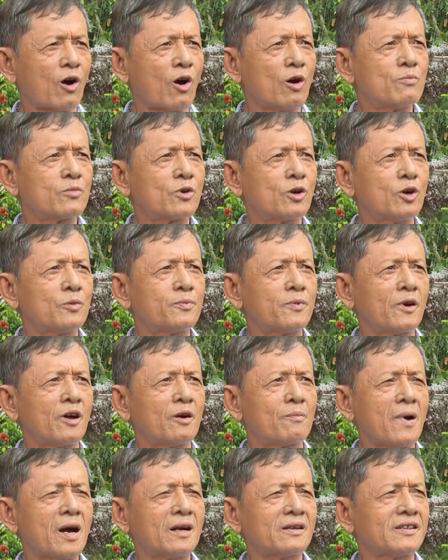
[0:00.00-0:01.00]
trộm cướp
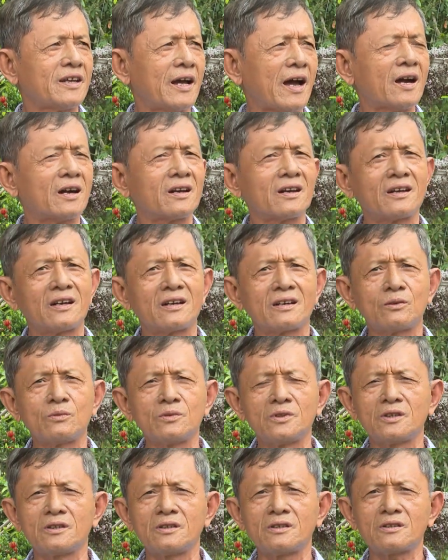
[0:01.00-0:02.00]
là mất giặc là
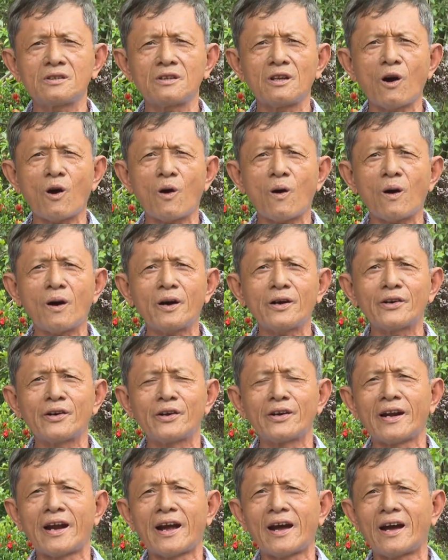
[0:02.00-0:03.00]
cũng như chó
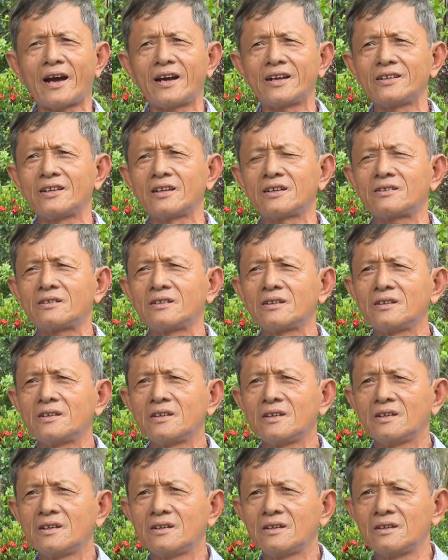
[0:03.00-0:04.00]
rồi gà dịch
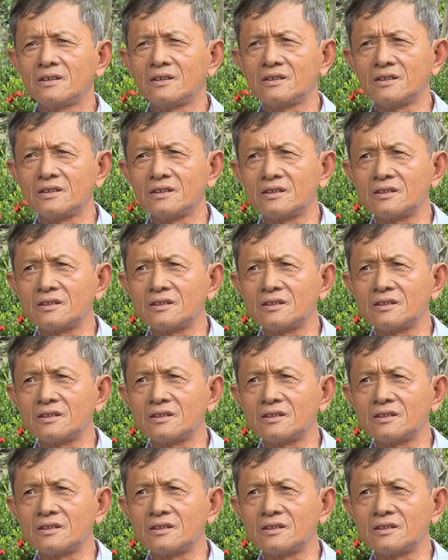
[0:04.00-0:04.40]
rồi